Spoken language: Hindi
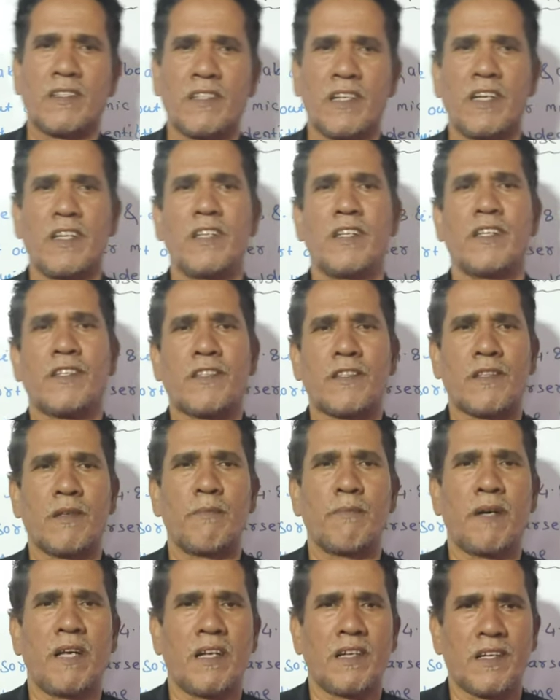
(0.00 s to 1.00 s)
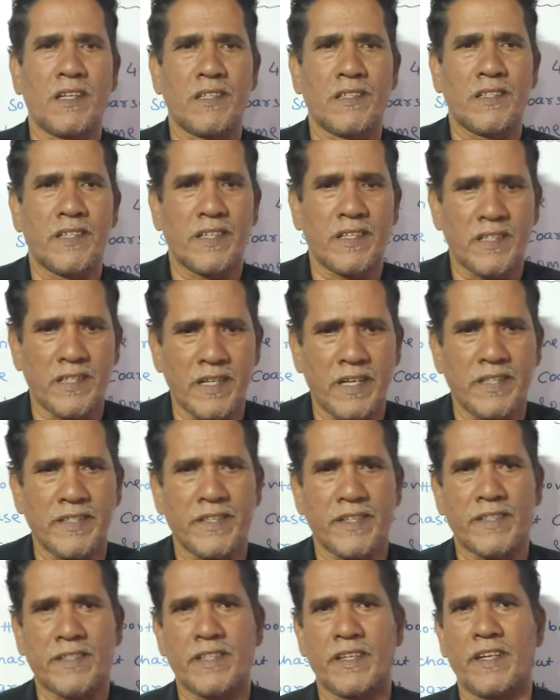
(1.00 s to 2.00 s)
सही इस्तेमाल कैसे किया
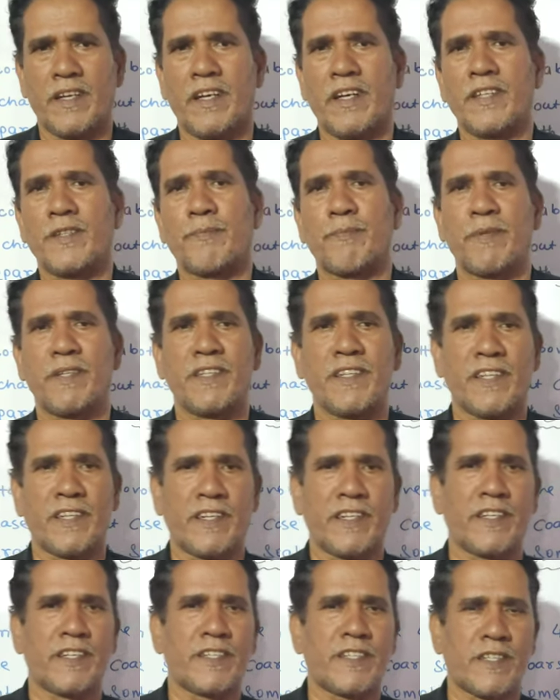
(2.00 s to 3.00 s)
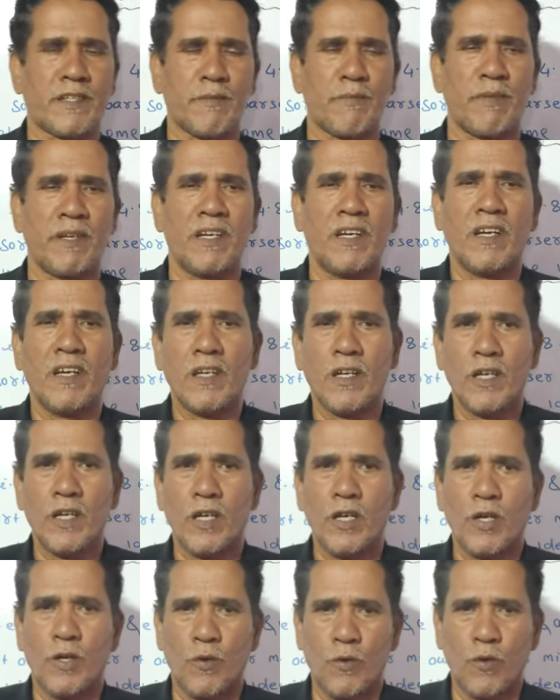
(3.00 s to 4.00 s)
जाता है स्पिनिंग इंडस्ट्री में
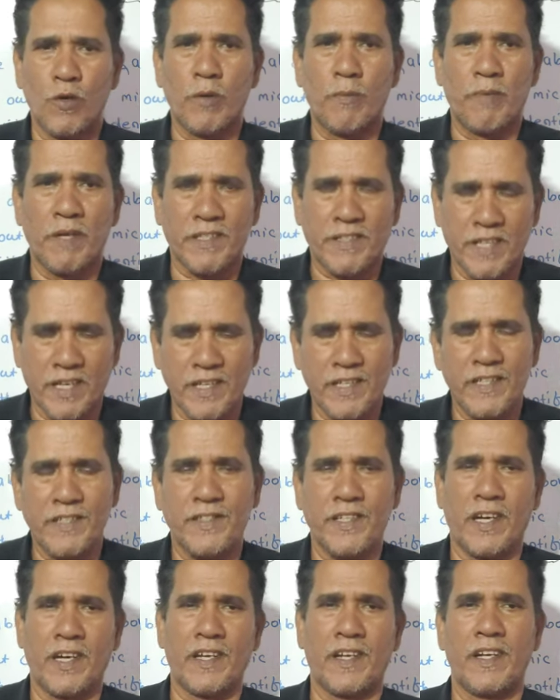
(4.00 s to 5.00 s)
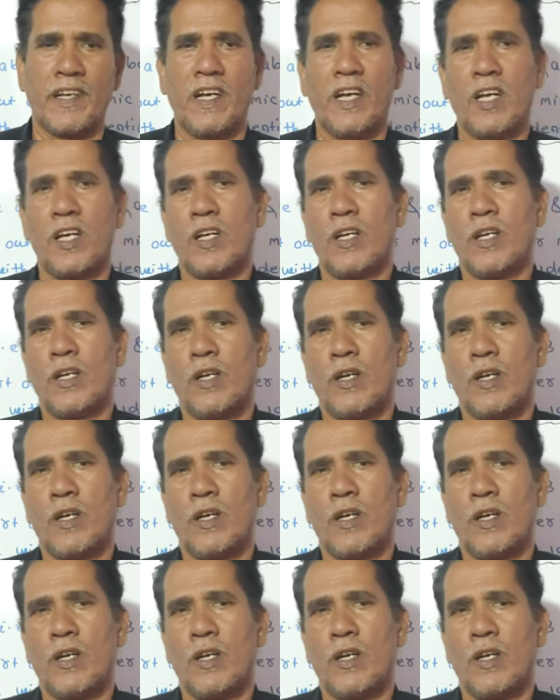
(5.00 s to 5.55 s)
वो बताने जा रहे हैं